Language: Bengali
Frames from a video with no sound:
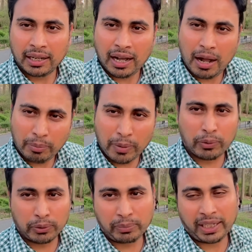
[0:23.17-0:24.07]
আমরা
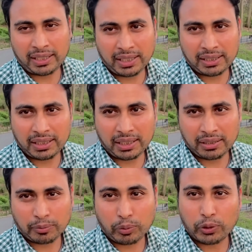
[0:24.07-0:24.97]
বোন বিয়ে দিয়েছি
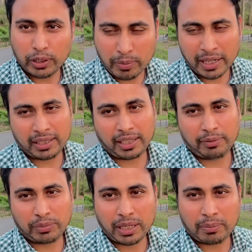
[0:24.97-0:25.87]
বোনের বাড়িতে
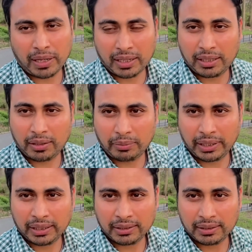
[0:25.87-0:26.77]
ইফতার পাঠাতে হবে
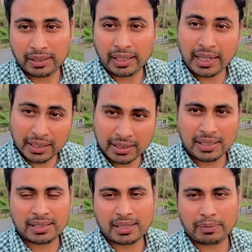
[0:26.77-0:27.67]
এটা একটা
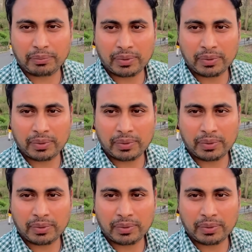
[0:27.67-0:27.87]
সিস্টেম